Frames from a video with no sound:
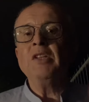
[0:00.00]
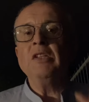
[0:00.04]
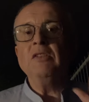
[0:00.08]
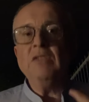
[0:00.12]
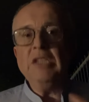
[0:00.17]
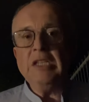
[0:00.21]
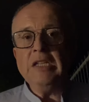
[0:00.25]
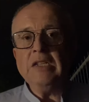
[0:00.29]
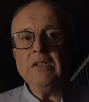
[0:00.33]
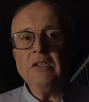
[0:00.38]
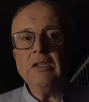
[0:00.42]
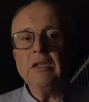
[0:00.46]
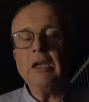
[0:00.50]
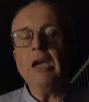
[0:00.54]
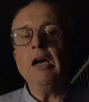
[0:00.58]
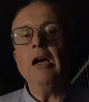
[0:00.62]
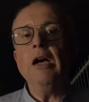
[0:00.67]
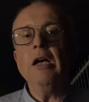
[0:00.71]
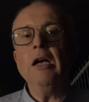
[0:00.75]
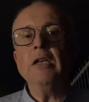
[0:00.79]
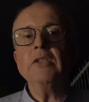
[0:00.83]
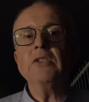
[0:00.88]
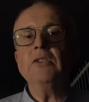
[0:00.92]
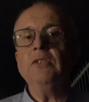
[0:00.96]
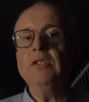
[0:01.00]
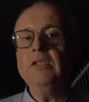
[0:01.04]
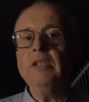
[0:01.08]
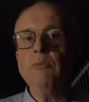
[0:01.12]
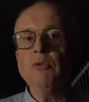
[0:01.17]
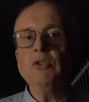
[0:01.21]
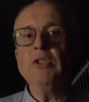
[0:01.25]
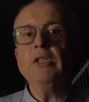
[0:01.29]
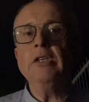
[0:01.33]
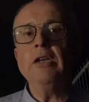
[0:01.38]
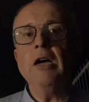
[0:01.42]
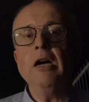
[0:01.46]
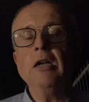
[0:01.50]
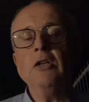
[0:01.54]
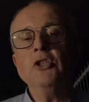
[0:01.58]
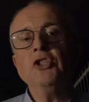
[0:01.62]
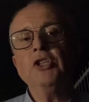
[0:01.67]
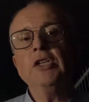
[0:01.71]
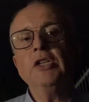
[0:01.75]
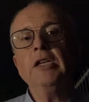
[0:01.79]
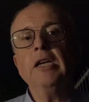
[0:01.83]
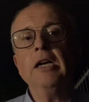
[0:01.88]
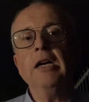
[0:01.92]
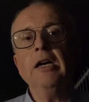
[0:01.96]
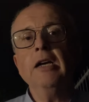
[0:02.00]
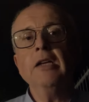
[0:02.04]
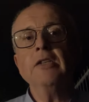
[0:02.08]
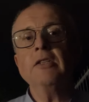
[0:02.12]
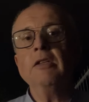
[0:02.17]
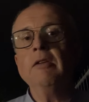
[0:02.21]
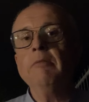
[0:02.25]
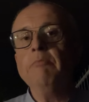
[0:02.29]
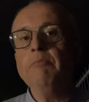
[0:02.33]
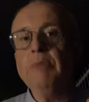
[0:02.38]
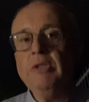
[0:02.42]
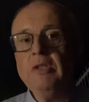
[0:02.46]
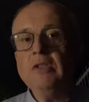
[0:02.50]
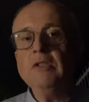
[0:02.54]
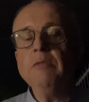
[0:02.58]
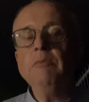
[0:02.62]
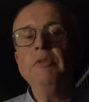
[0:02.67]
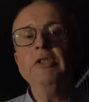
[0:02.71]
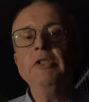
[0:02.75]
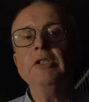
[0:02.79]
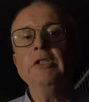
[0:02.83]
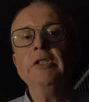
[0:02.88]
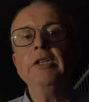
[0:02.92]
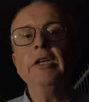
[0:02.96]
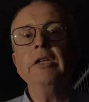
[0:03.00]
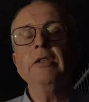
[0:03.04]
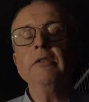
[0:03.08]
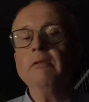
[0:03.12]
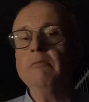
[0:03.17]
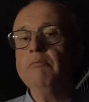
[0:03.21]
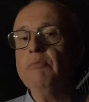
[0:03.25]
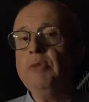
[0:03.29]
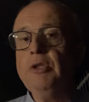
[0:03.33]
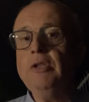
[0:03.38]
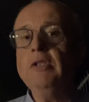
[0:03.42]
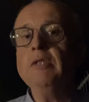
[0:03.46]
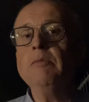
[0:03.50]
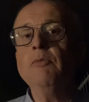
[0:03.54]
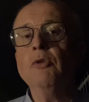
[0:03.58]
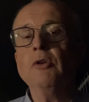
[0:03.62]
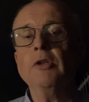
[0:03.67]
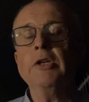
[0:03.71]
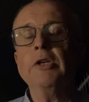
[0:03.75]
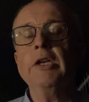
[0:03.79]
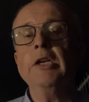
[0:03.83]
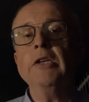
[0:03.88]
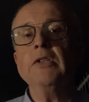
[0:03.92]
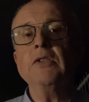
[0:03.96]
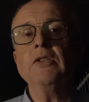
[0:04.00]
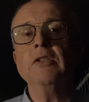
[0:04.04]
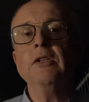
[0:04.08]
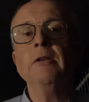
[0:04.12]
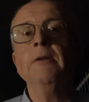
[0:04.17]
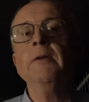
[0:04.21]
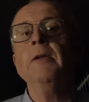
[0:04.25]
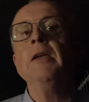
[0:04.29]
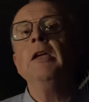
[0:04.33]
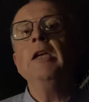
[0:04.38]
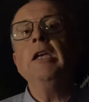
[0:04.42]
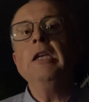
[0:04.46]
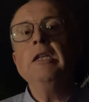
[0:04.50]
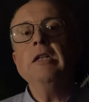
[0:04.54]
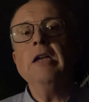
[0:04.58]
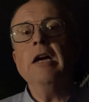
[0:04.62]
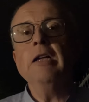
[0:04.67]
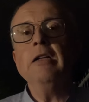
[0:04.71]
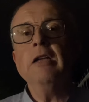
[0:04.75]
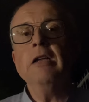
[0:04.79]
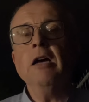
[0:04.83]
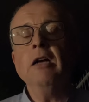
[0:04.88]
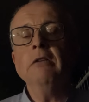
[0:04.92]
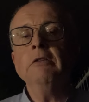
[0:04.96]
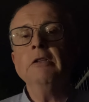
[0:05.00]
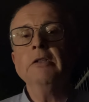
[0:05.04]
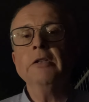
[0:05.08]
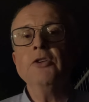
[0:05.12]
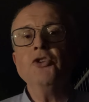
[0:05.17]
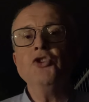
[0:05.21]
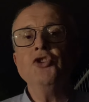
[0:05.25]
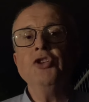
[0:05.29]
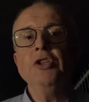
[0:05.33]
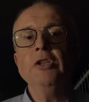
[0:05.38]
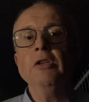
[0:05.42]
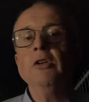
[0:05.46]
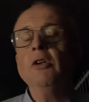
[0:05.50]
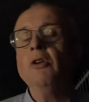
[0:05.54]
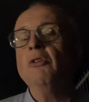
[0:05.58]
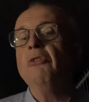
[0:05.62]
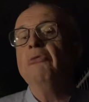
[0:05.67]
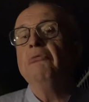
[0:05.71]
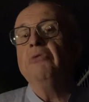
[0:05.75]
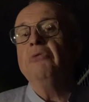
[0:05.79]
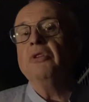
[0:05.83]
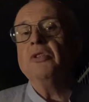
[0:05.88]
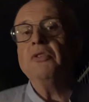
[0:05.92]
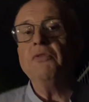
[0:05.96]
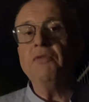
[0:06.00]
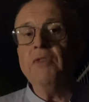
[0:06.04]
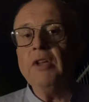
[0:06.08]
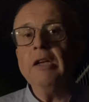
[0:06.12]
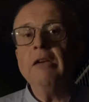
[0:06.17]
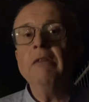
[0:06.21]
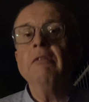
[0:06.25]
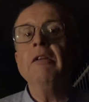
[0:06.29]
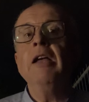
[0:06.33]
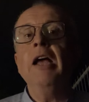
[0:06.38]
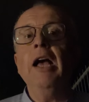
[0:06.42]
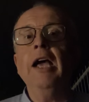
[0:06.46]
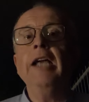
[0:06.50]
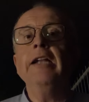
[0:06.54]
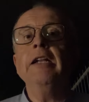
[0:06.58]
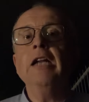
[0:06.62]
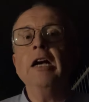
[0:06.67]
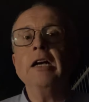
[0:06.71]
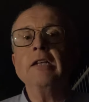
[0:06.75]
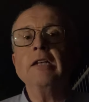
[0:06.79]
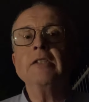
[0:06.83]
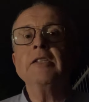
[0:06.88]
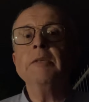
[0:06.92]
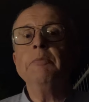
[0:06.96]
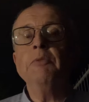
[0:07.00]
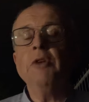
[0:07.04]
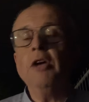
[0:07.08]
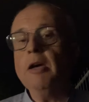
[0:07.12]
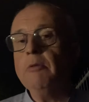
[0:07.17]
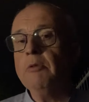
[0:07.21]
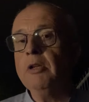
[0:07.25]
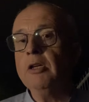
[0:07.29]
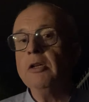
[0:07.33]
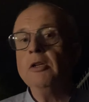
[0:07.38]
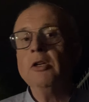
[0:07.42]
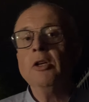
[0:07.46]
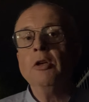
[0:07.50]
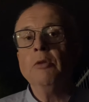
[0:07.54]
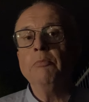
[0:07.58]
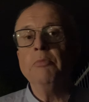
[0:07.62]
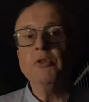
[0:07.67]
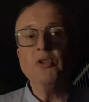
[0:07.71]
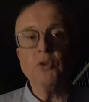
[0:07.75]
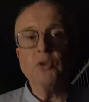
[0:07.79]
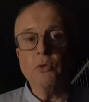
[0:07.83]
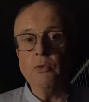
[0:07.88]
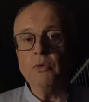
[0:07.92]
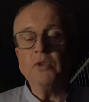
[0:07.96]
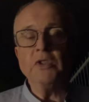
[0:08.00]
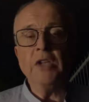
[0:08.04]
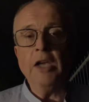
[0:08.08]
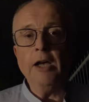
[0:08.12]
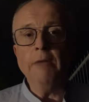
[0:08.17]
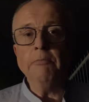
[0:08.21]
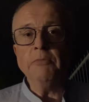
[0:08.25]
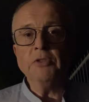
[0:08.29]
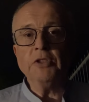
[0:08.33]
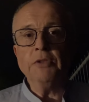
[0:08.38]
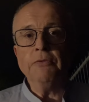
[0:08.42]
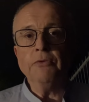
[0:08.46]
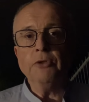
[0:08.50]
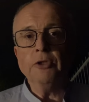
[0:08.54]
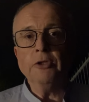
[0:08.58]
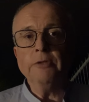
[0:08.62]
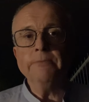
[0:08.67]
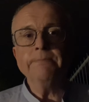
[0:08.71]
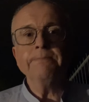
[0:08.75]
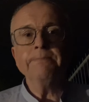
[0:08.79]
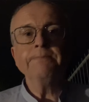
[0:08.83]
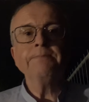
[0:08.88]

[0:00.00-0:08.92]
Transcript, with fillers: Diese Cast, dieser musikalische Cast mit diesem Dirigenten, mit diesem Orchester in einer anderen Regie. Und es wäre ein akzeptabler bis großer Abend geworden.